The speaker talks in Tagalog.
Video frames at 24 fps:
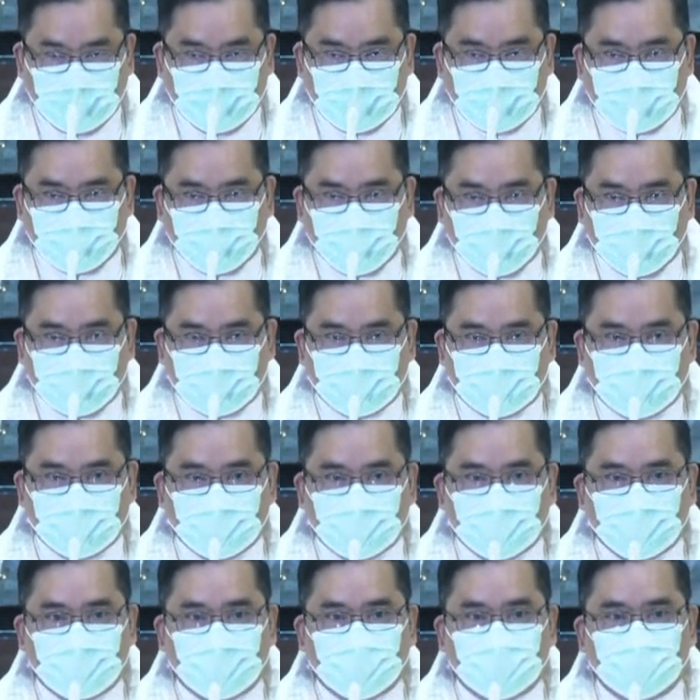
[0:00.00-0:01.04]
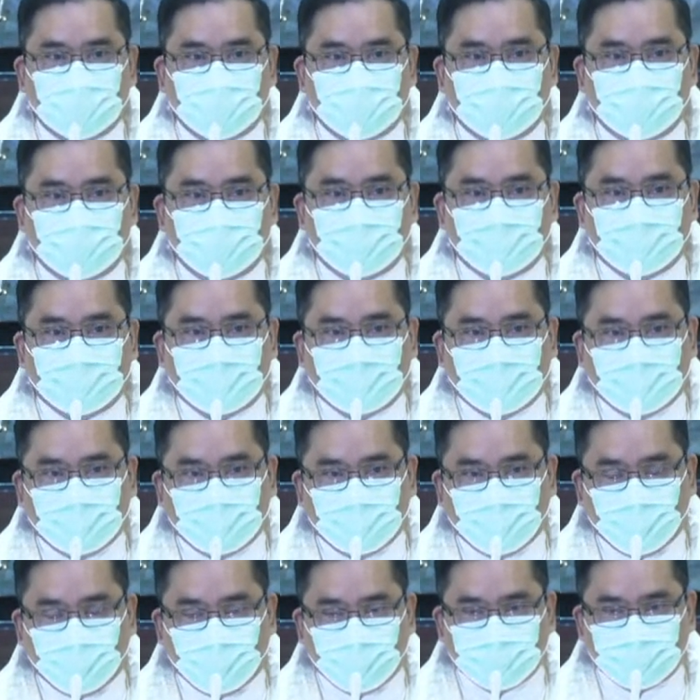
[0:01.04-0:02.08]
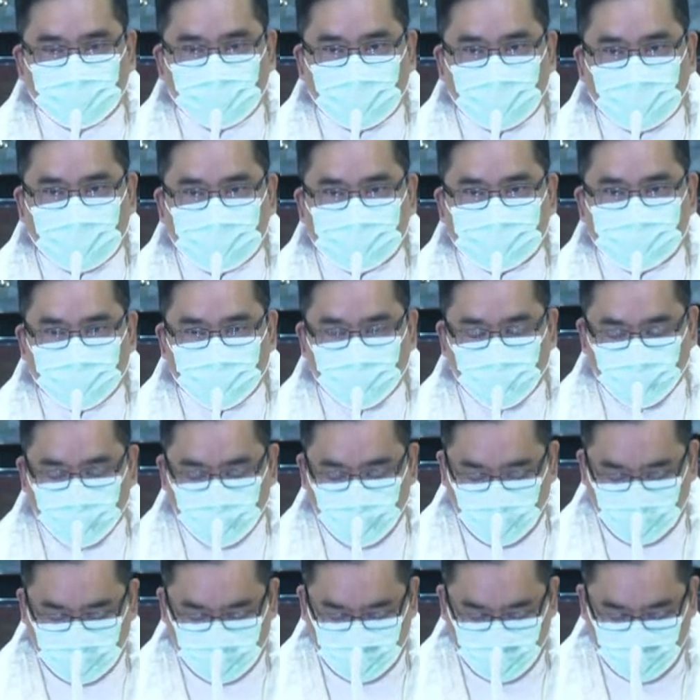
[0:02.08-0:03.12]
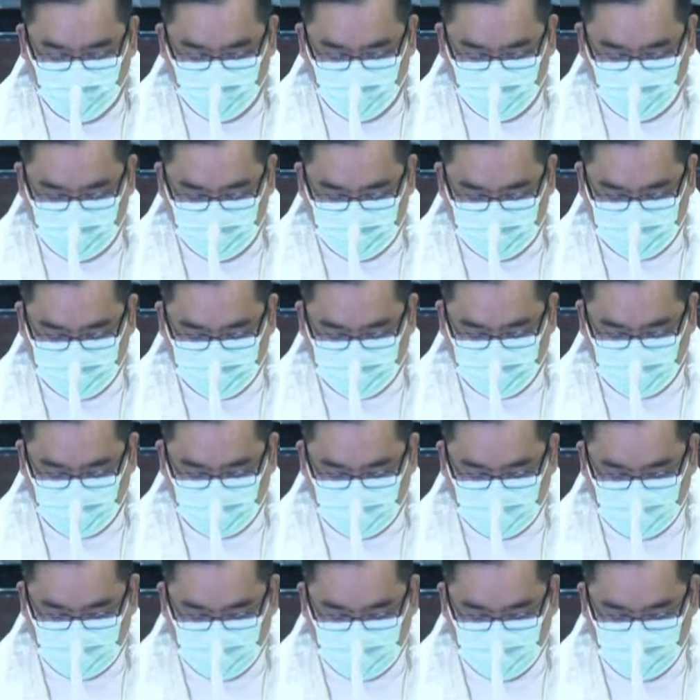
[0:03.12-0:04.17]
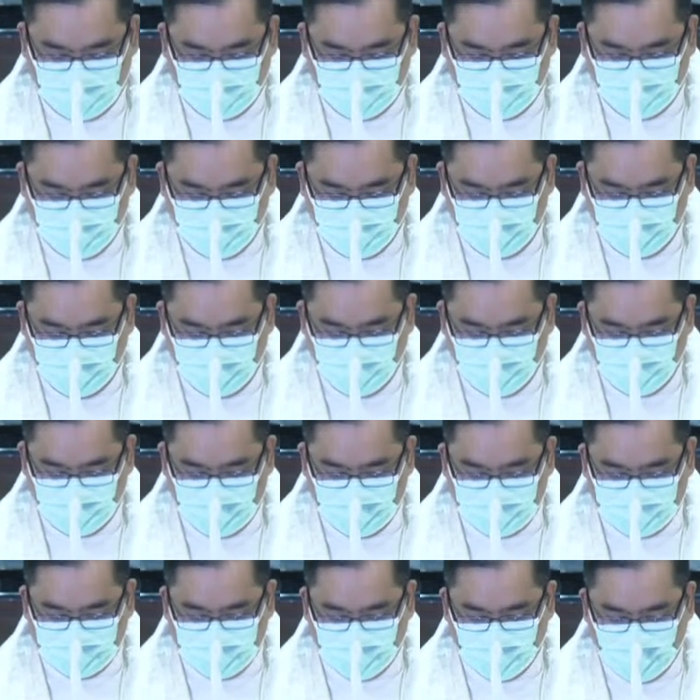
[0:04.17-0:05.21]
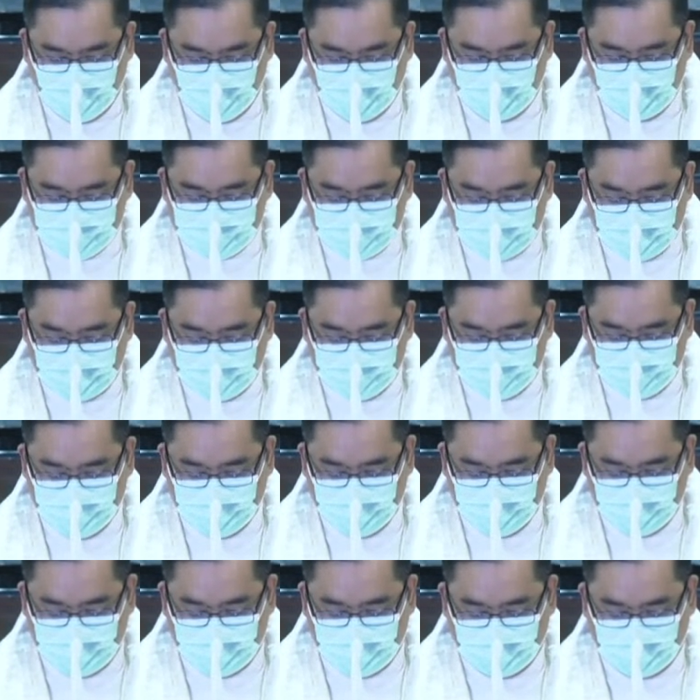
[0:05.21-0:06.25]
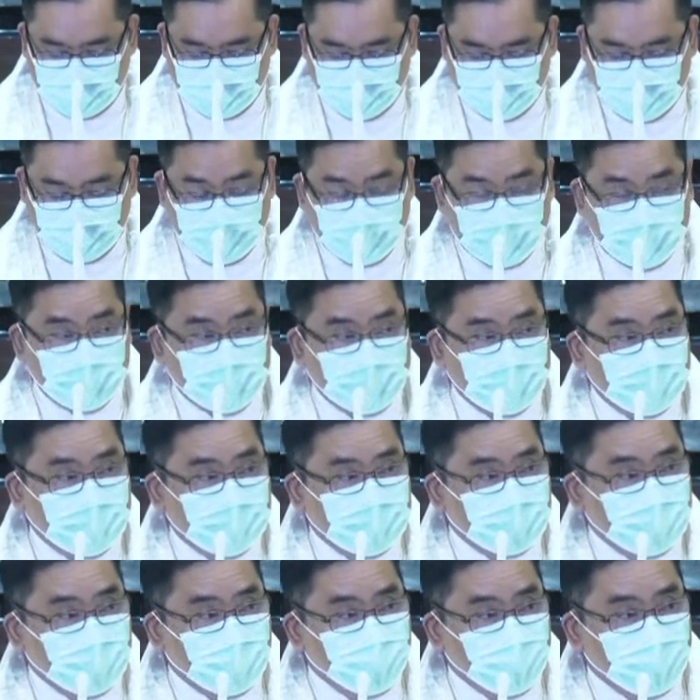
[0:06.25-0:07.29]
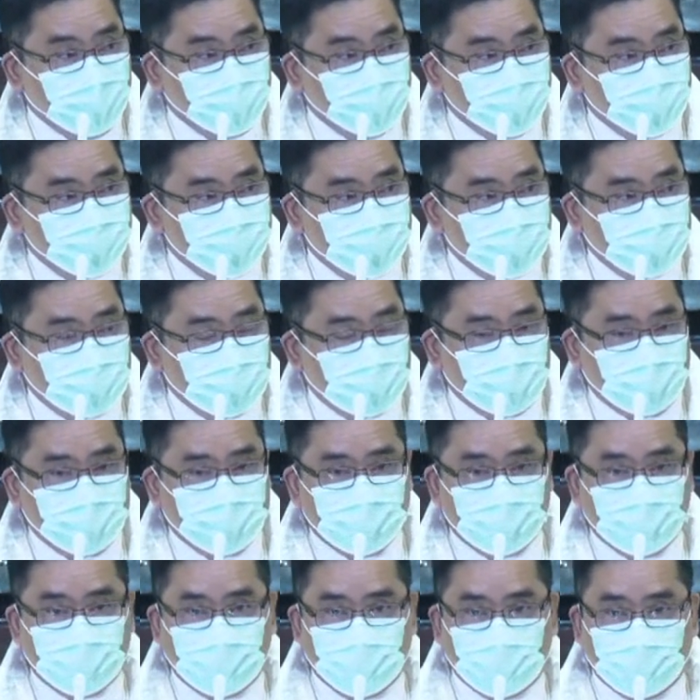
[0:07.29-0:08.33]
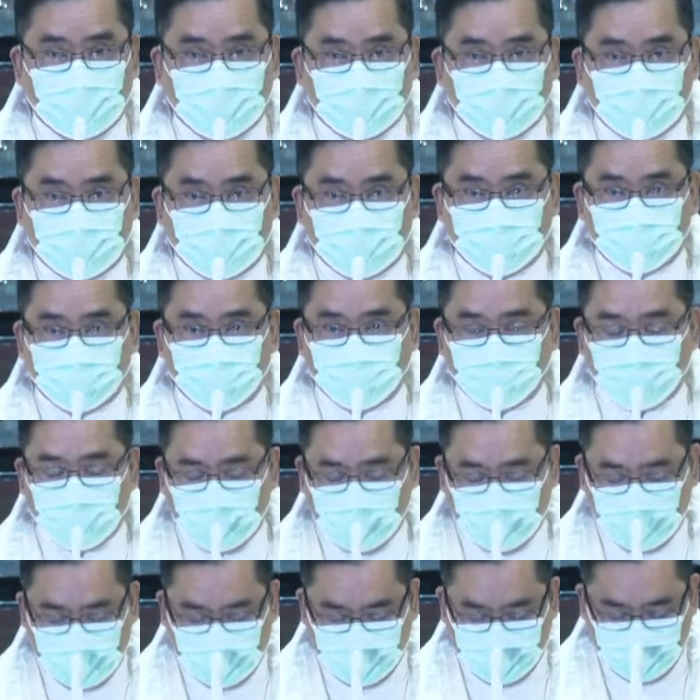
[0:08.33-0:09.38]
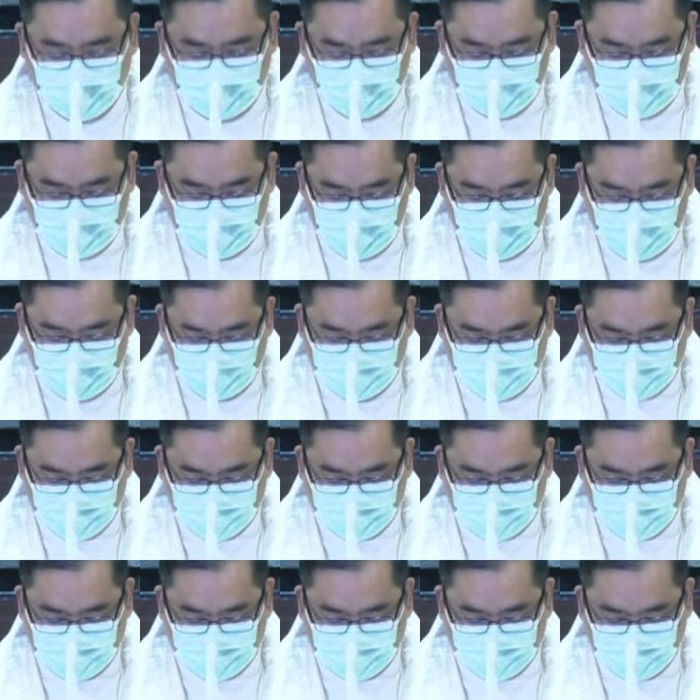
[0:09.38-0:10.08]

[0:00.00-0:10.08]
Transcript: Kapag uh, pumunta ka sa iyong doktor, meron kang tiwala sa kanya na meron siyang kakayahang pagalingin ka.